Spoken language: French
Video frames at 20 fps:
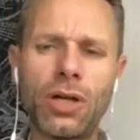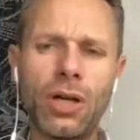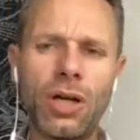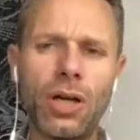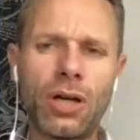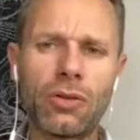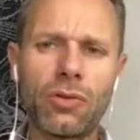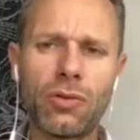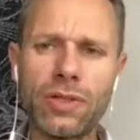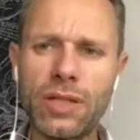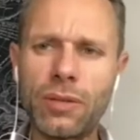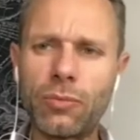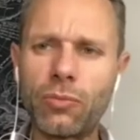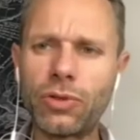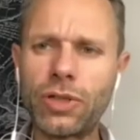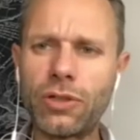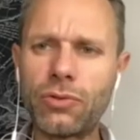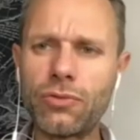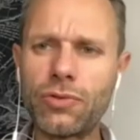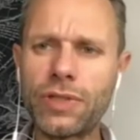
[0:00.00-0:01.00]
dans un
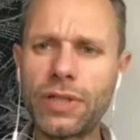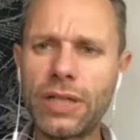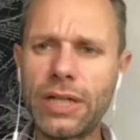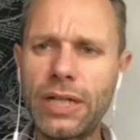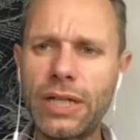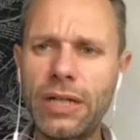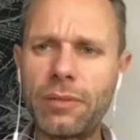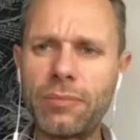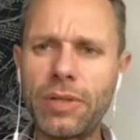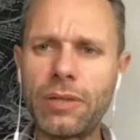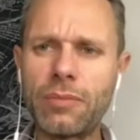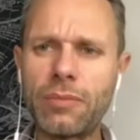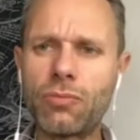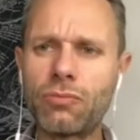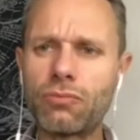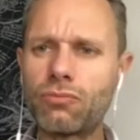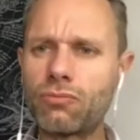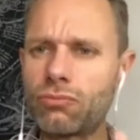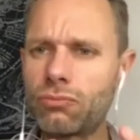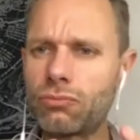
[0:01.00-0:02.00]
monde industriel, mais
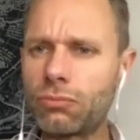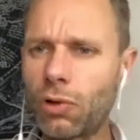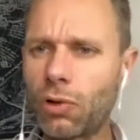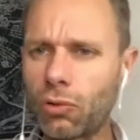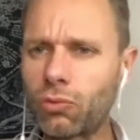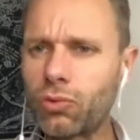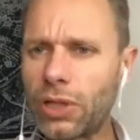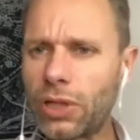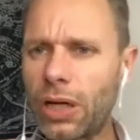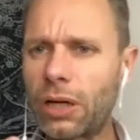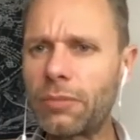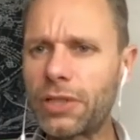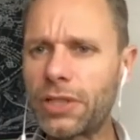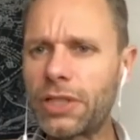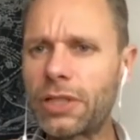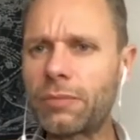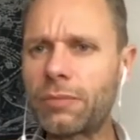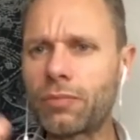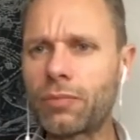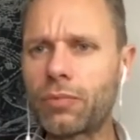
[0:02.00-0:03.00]
en tout cas un
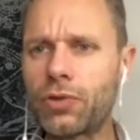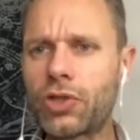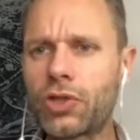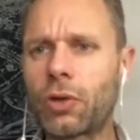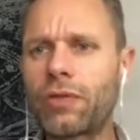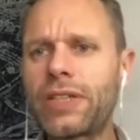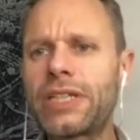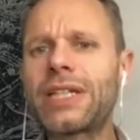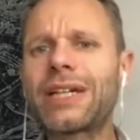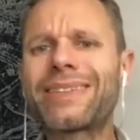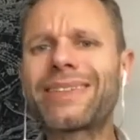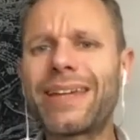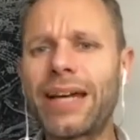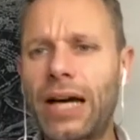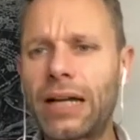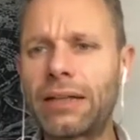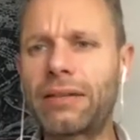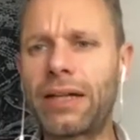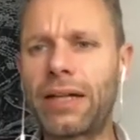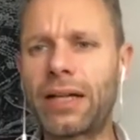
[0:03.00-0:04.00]
métier, j'ai envie de dire terre
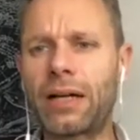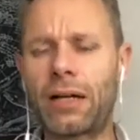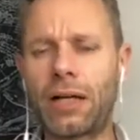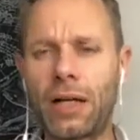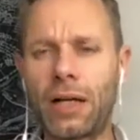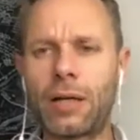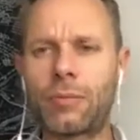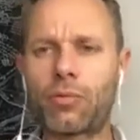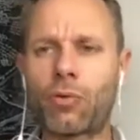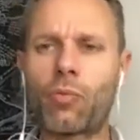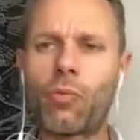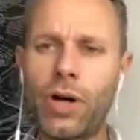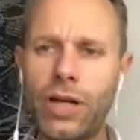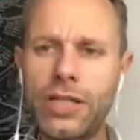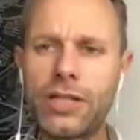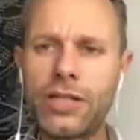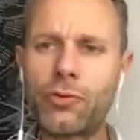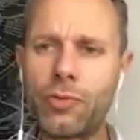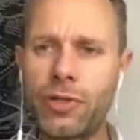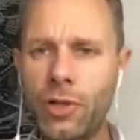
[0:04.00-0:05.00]
à terre, pour moi
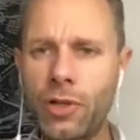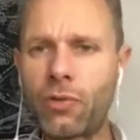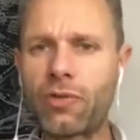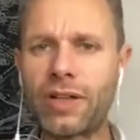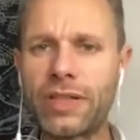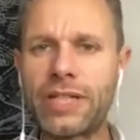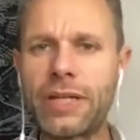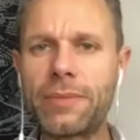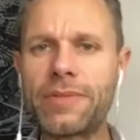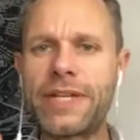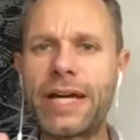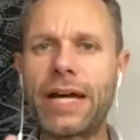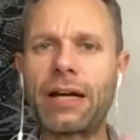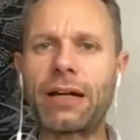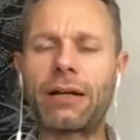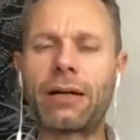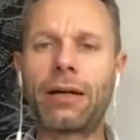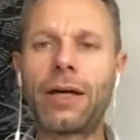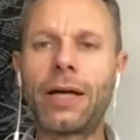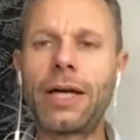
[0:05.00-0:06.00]
qui suis né au XXe
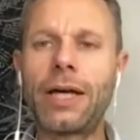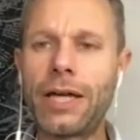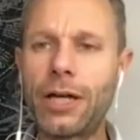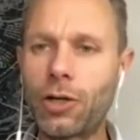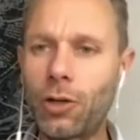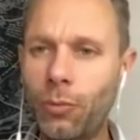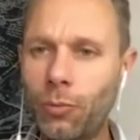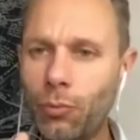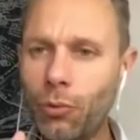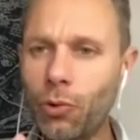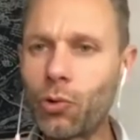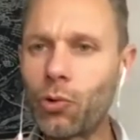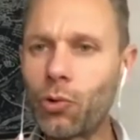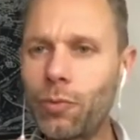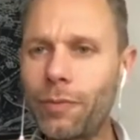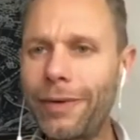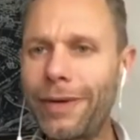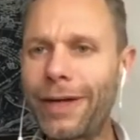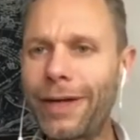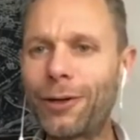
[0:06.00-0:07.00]
siècle, et comme beaucoup de
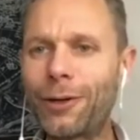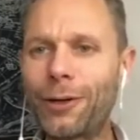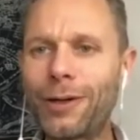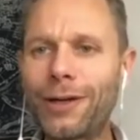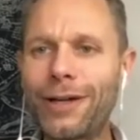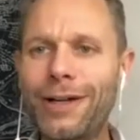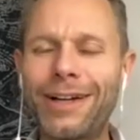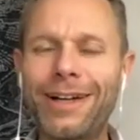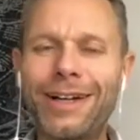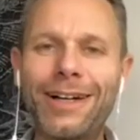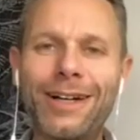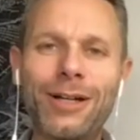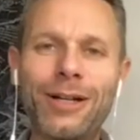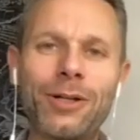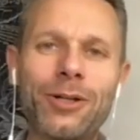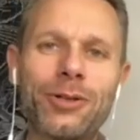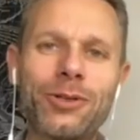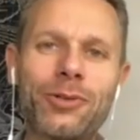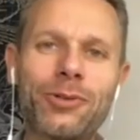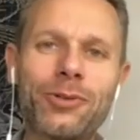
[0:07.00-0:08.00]
mes,
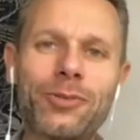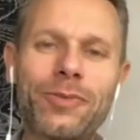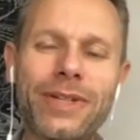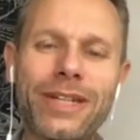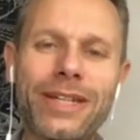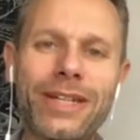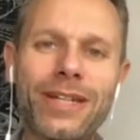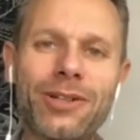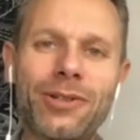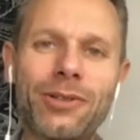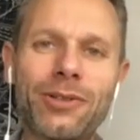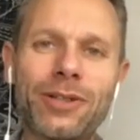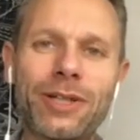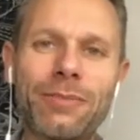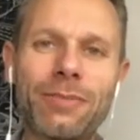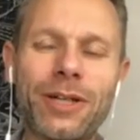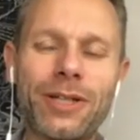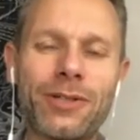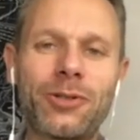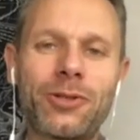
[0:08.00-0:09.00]
euh, de mes, des
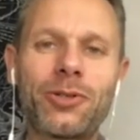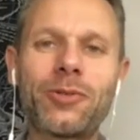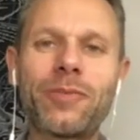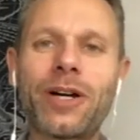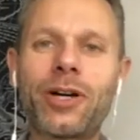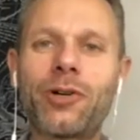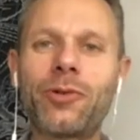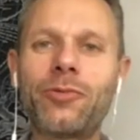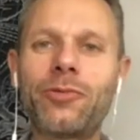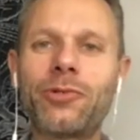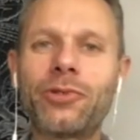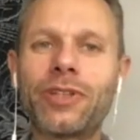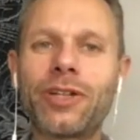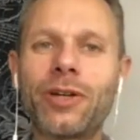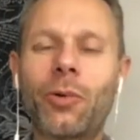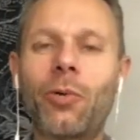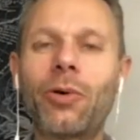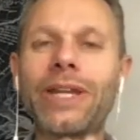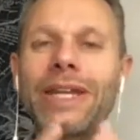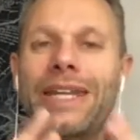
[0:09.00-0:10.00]
personnes de ma communauté,
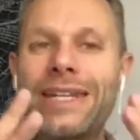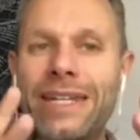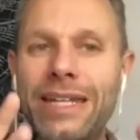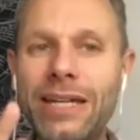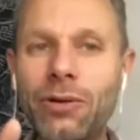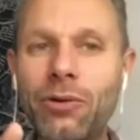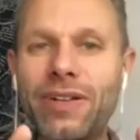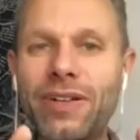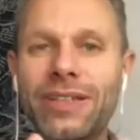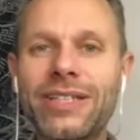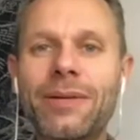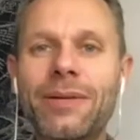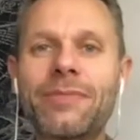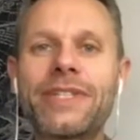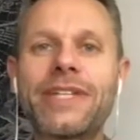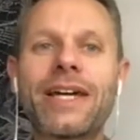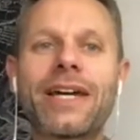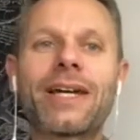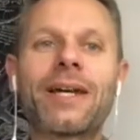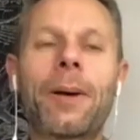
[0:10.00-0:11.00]
on est né au XXe
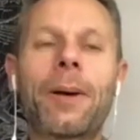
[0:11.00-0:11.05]
siècle,